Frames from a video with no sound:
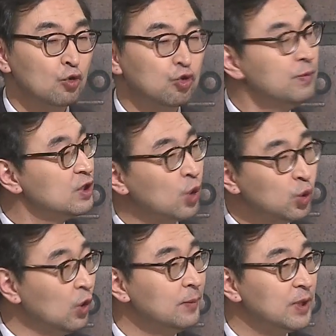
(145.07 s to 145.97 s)
국민
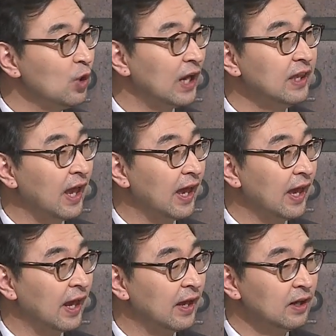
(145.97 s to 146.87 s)
소통이
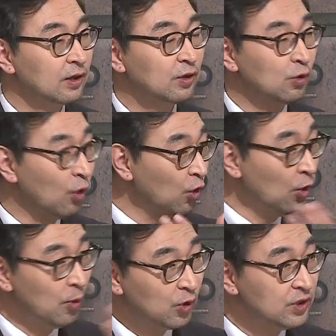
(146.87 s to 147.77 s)
필요한데 그걸
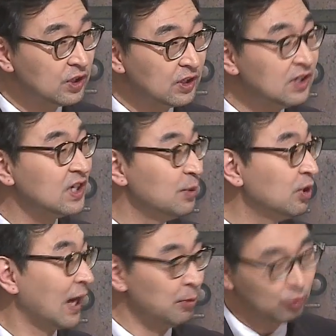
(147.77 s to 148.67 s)
꽁거먹은 듯
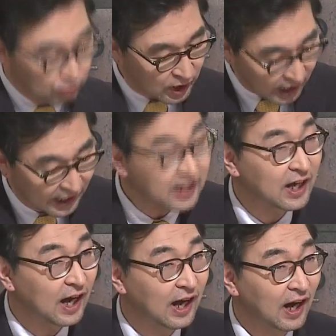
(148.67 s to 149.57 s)
입을 다물고 그냥
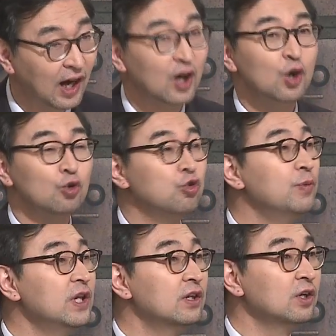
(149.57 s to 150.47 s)
가니까
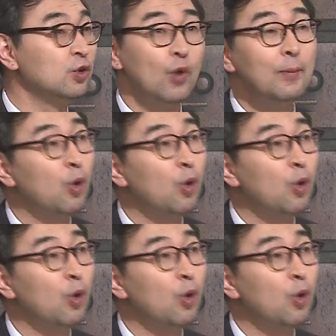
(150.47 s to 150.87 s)
국민들은 왜 그렇죠.